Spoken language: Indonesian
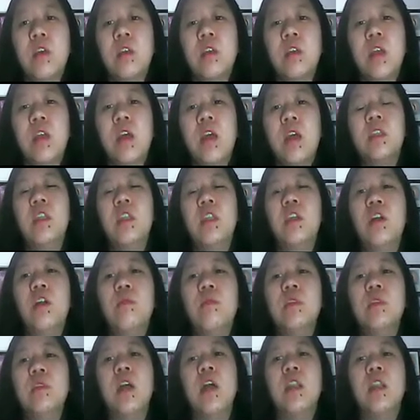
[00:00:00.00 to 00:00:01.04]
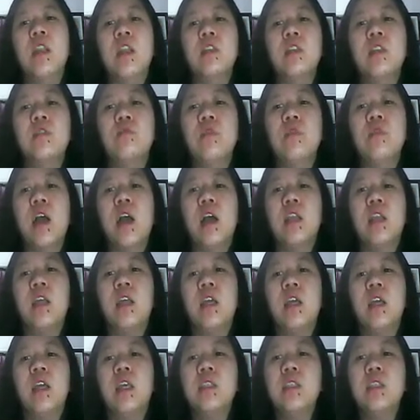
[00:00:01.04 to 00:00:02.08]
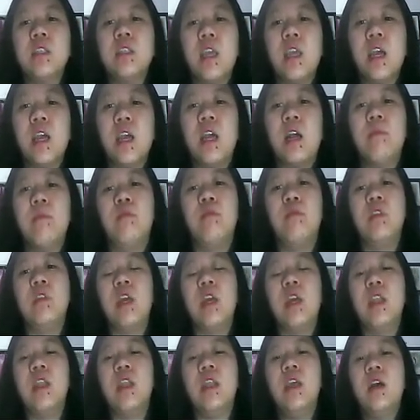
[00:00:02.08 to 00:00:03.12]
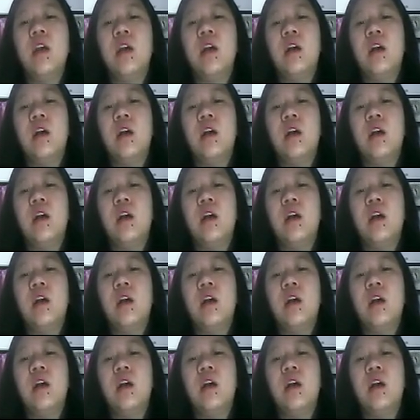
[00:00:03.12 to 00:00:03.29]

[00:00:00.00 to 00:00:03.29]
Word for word: Nah, jadi kalau misalkan dia sudah ada hisnya, kemudian